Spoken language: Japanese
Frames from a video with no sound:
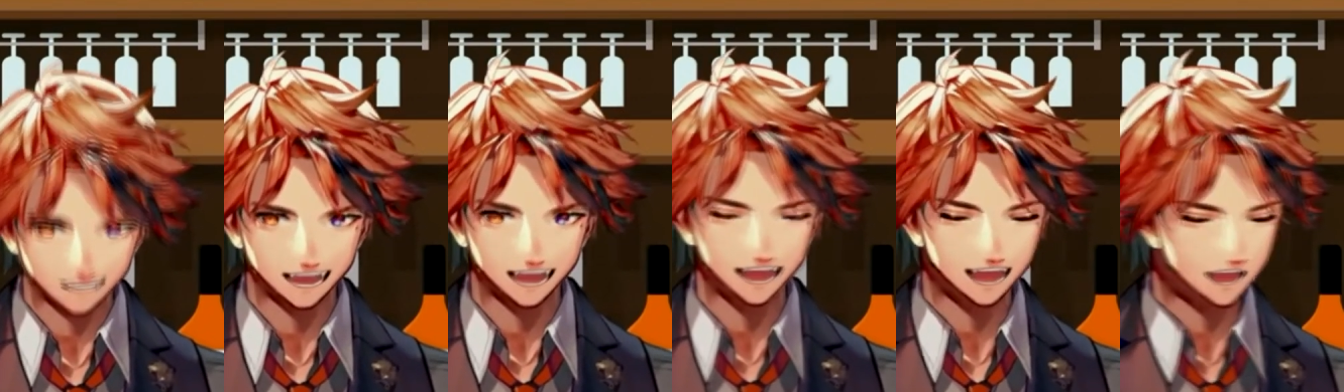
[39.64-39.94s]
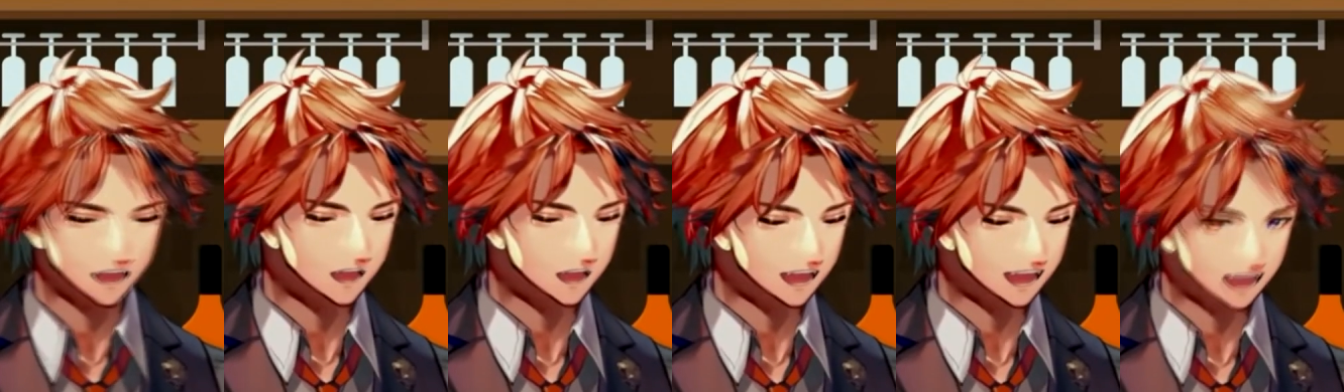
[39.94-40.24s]
エモ
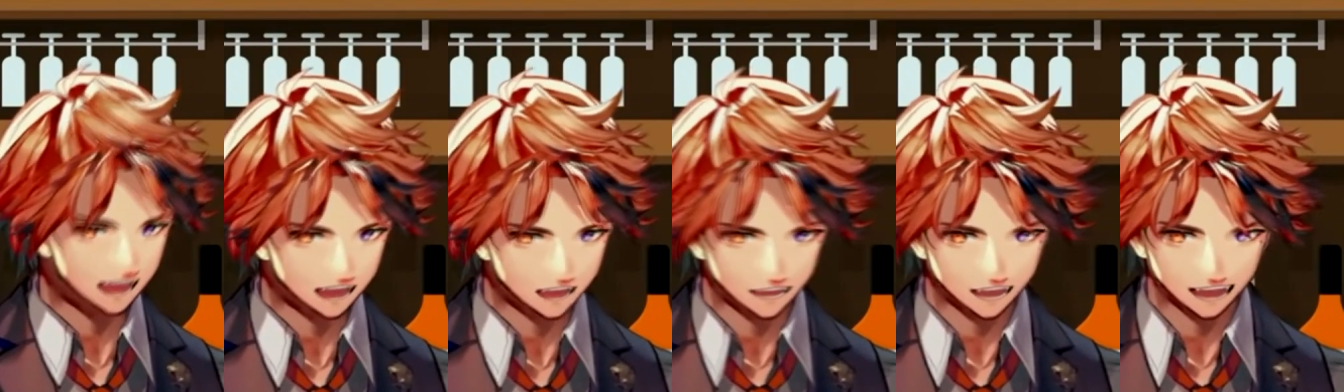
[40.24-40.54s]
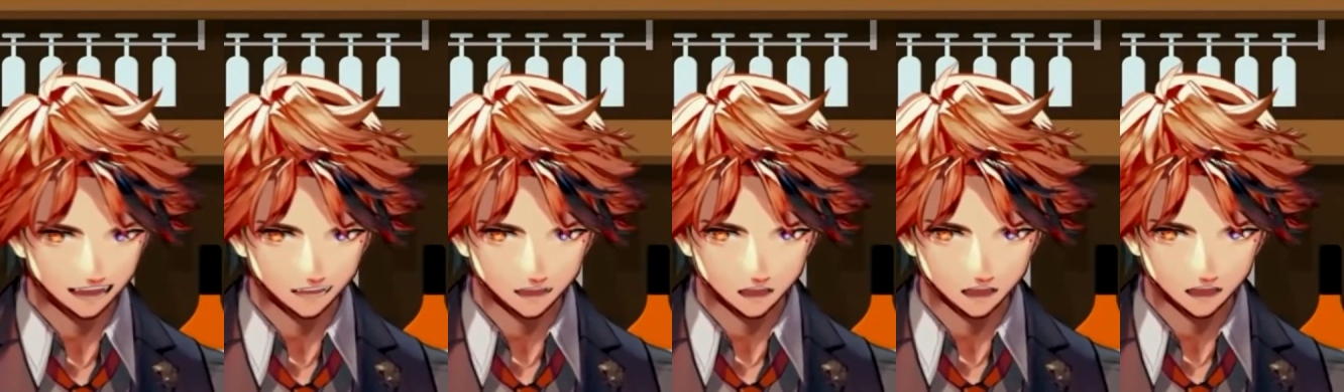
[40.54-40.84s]
に謝れそ
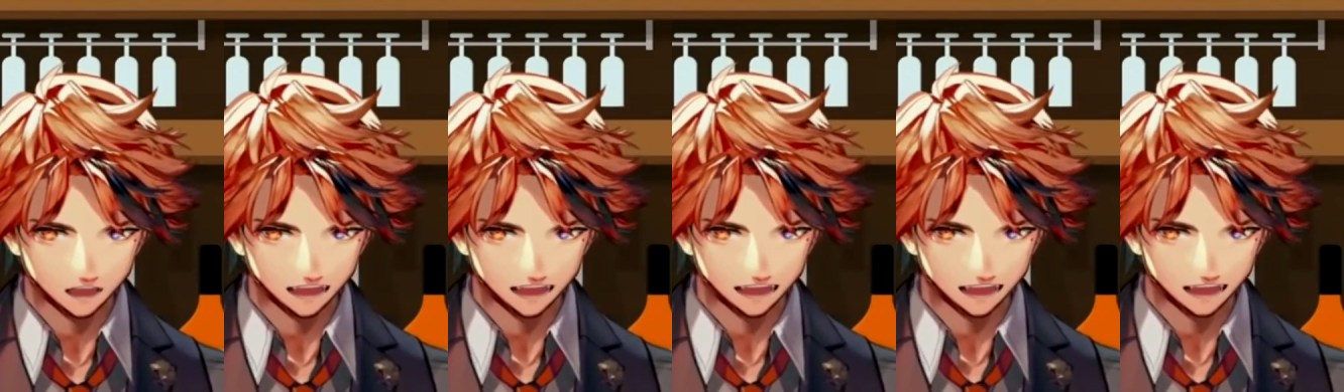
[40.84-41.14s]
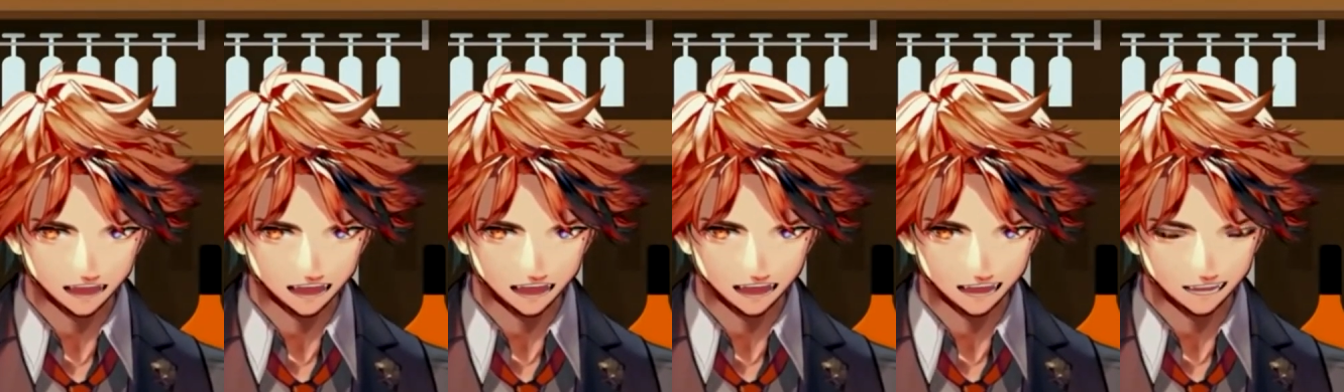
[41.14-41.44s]
れは
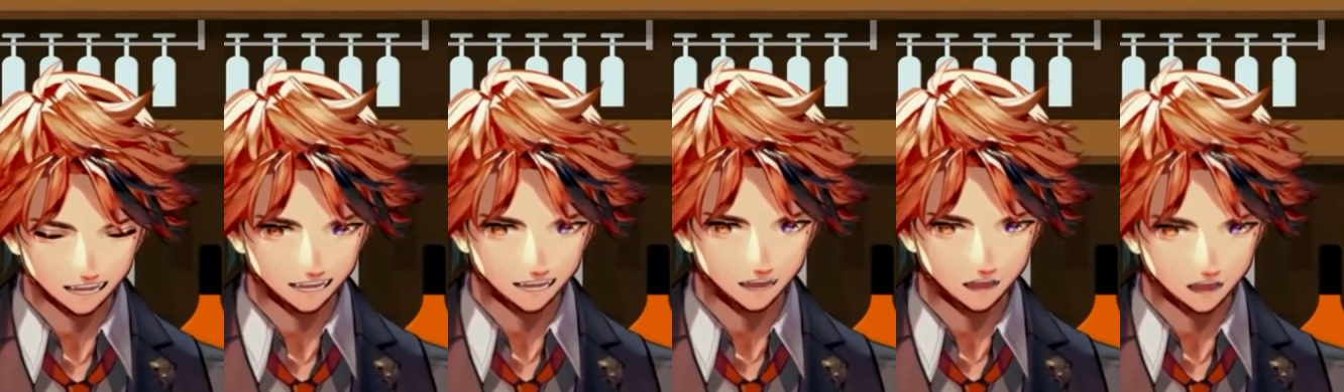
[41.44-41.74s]
しもや